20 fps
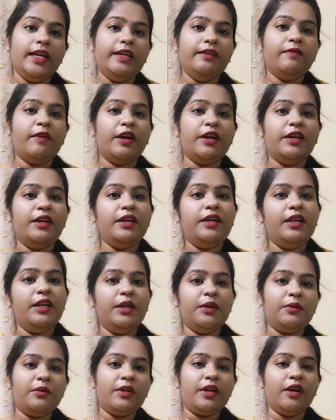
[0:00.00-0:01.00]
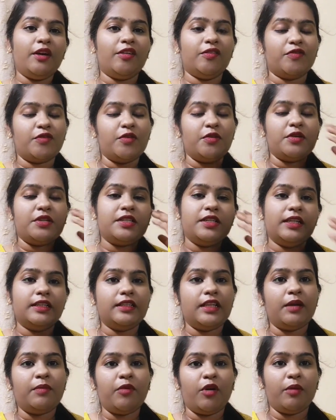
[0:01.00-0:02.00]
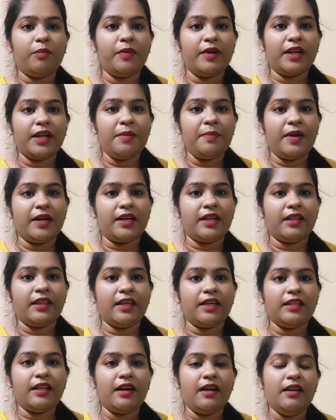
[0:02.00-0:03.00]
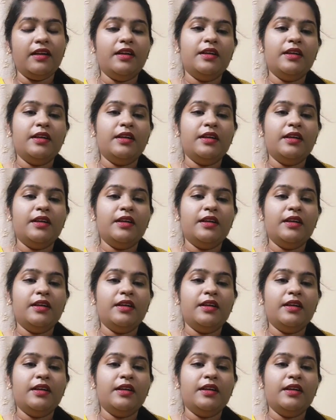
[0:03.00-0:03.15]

ఇవన్నీ ఉంటే ఆఫ్ కోర్స్ నిద్ర ప్రాపర్గా పట్టదు కదా